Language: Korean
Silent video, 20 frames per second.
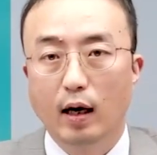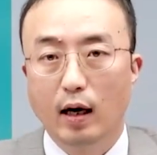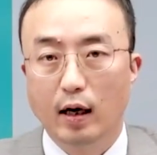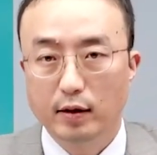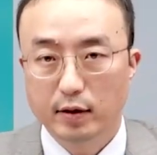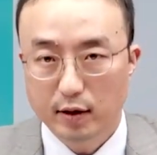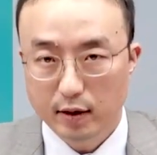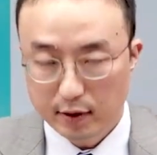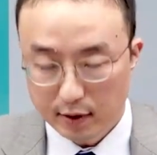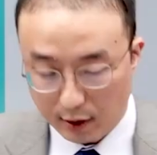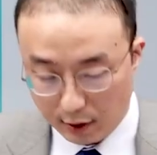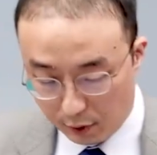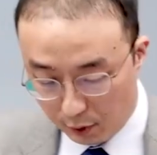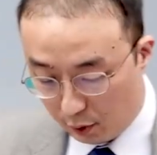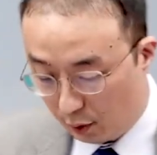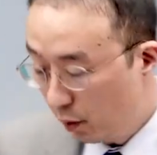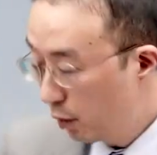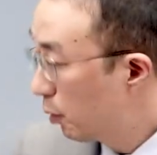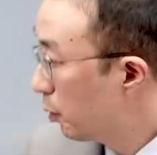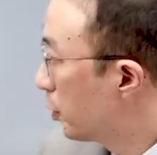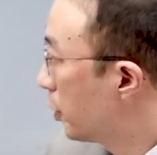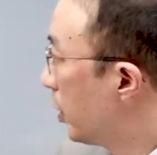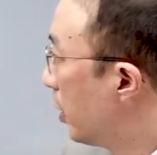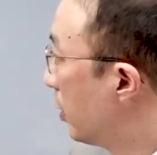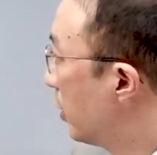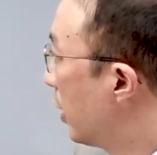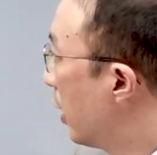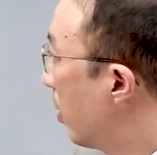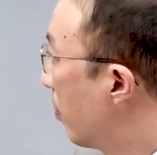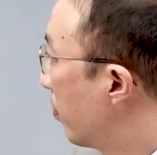안녕하세요.
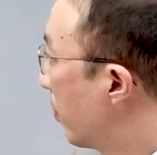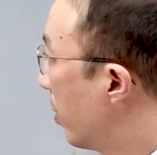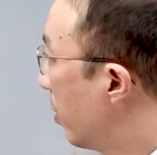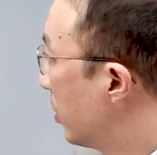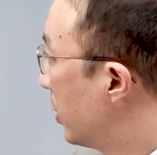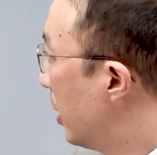절대합격